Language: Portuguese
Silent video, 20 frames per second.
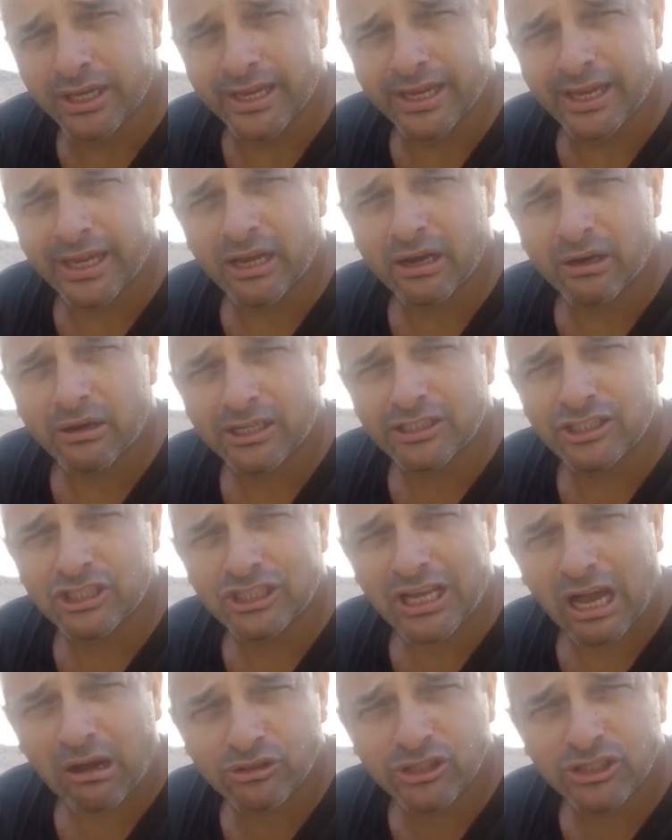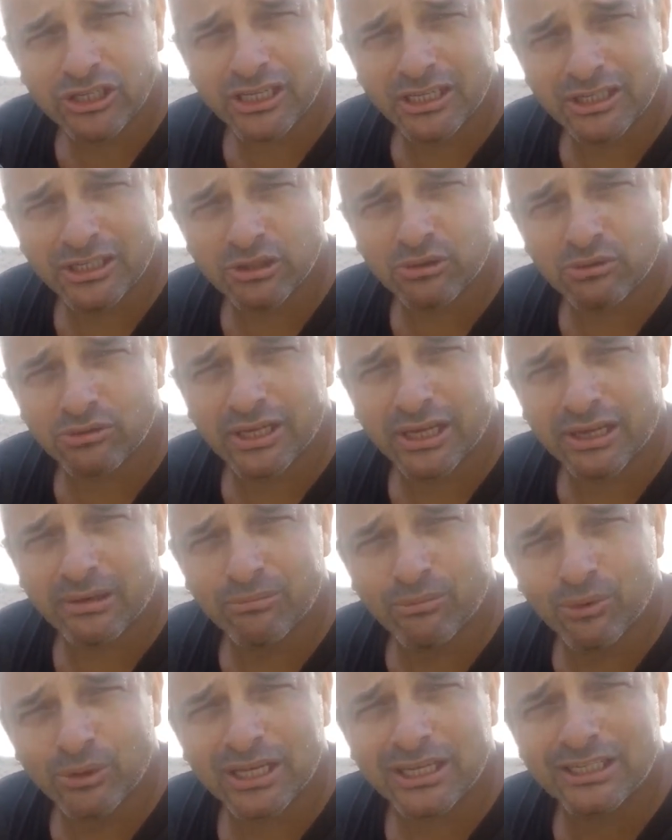É, esses cacos de granitos, né?
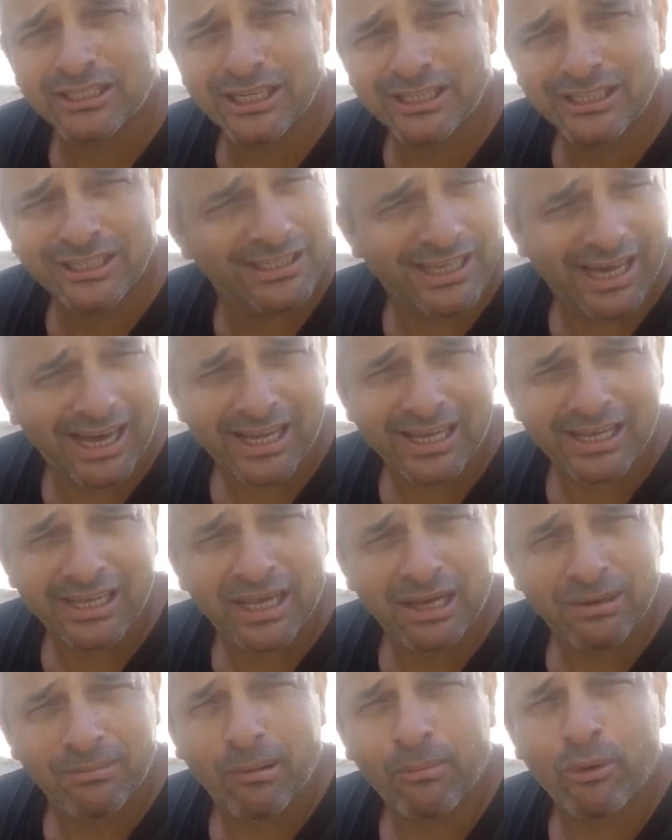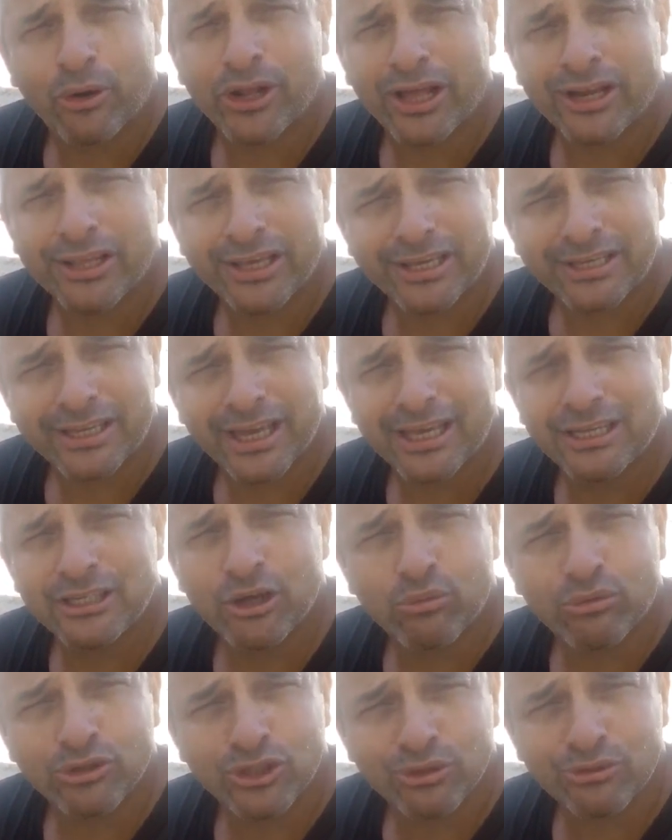Muita gente dá na moraria aqui,
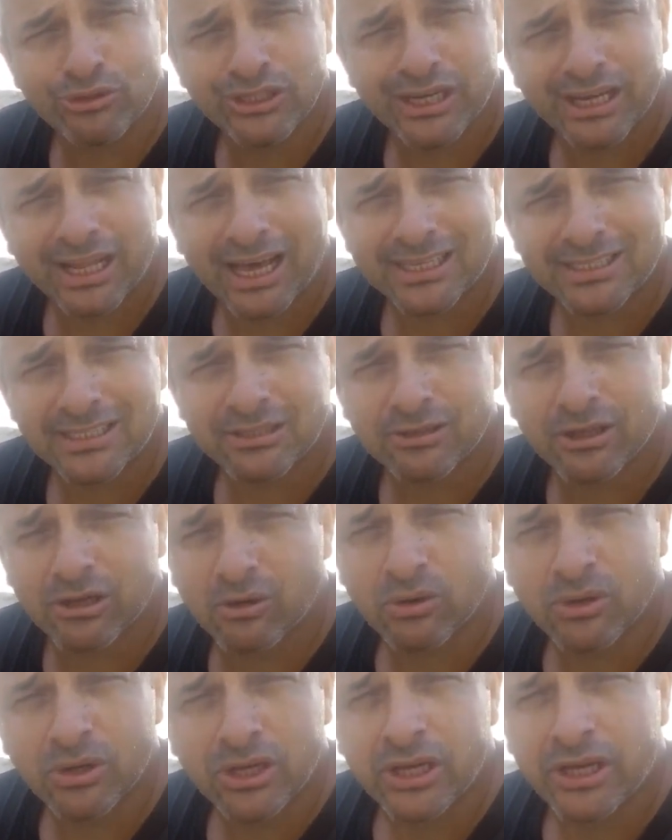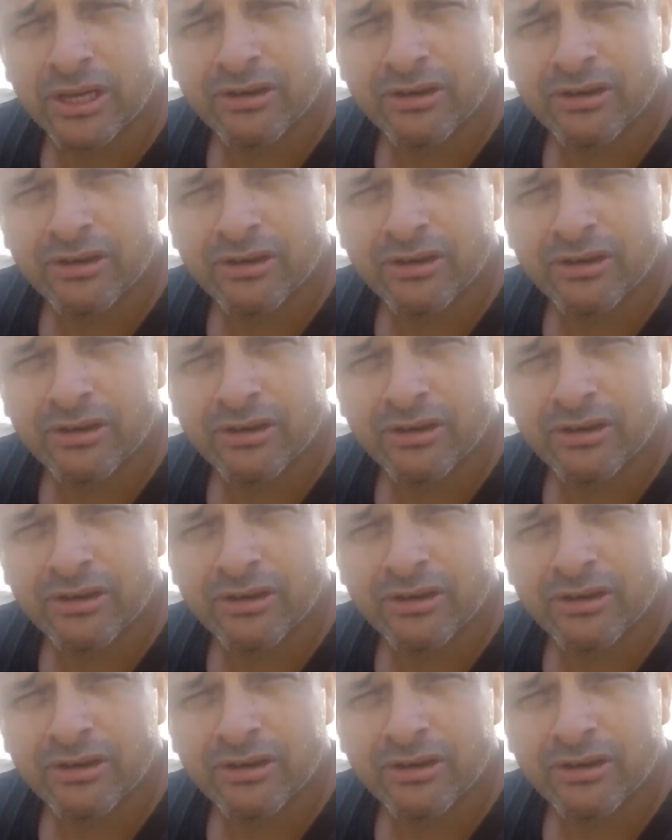eu consigo de graça, então